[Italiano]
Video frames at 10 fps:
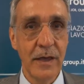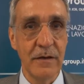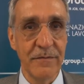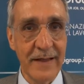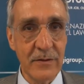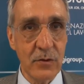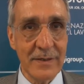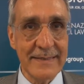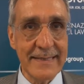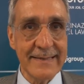il fatto
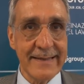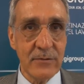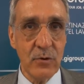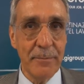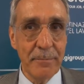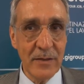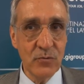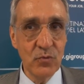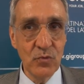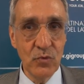che sia stato
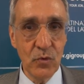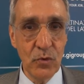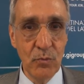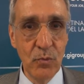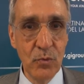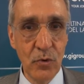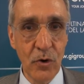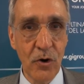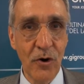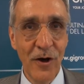abbattuto il
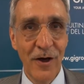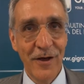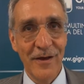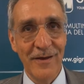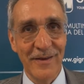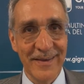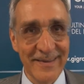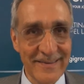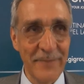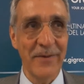muro eh,
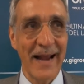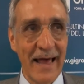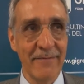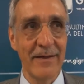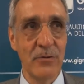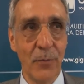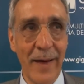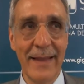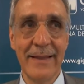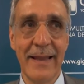che separava
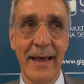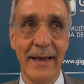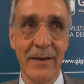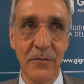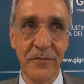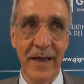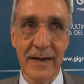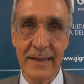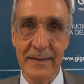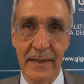domanda e
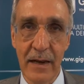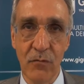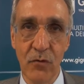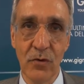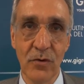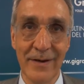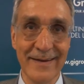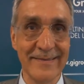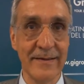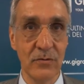offerta di lavoro
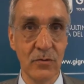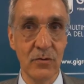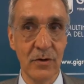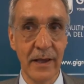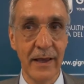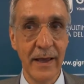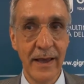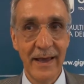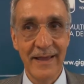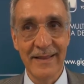nel settore
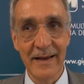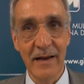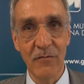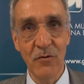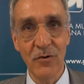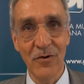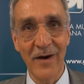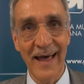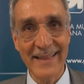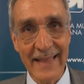del
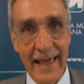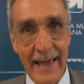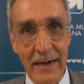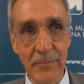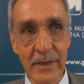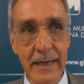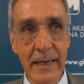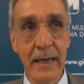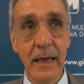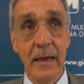lavoro a
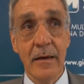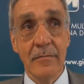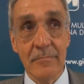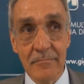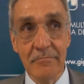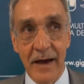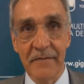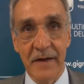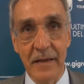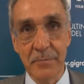termine
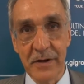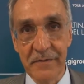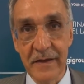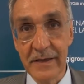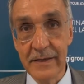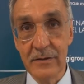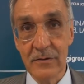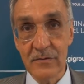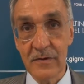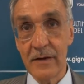avrei
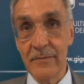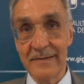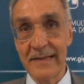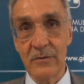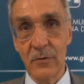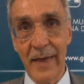preferito, sarebbe stato